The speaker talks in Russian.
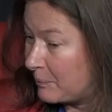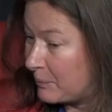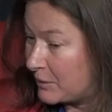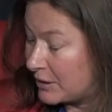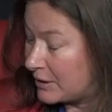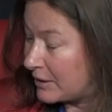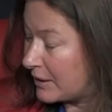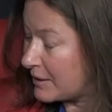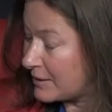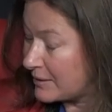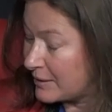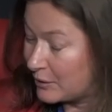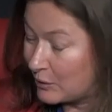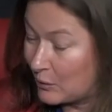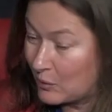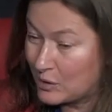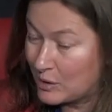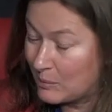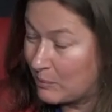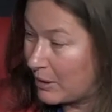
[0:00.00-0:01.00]
прекрасно
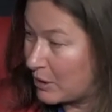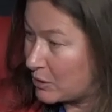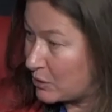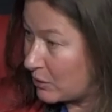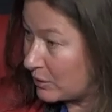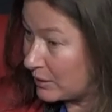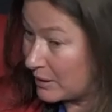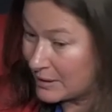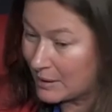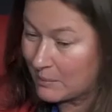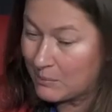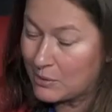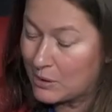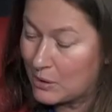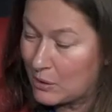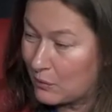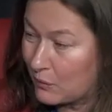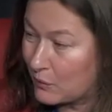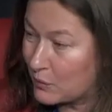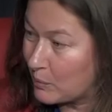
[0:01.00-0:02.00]
дает себе отчет, на самом
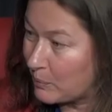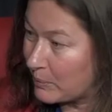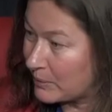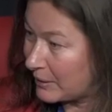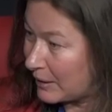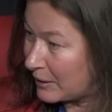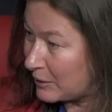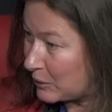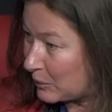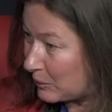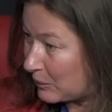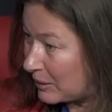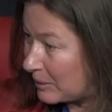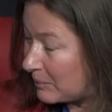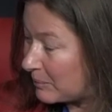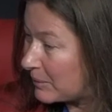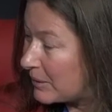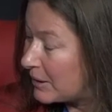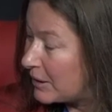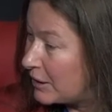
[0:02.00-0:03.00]
деле у него все под
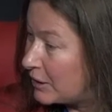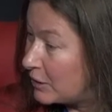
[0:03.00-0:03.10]
контролем.